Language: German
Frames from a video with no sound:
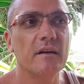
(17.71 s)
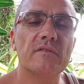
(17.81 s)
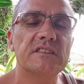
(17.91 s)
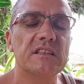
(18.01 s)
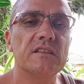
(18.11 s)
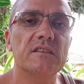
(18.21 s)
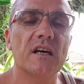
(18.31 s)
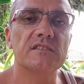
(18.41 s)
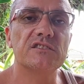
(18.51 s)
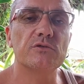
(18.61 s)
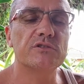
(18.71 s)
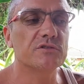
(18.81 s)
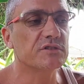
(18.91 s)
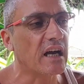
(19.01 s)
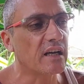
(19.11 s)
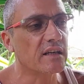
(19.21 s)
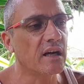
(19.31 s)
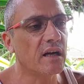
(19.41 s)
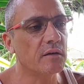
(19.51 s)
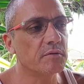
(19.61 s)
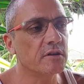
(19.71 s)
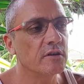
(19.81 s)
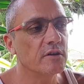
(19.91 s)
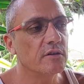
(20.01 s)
was ich dazu zu sagen habe.